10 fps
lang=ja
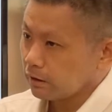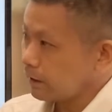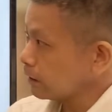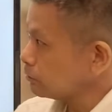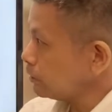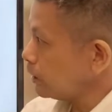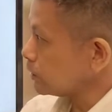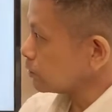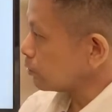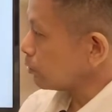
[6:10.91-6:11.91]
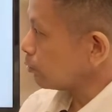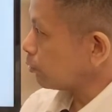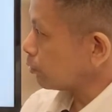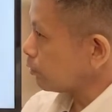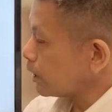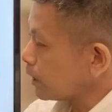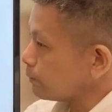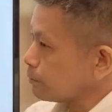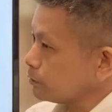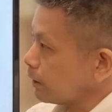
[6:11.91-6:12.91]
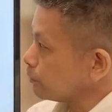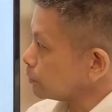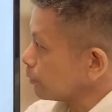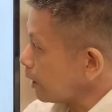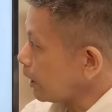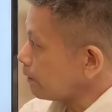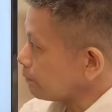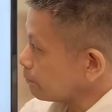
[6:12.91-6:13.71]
逆にそのフォロワー、まあ、部下の人が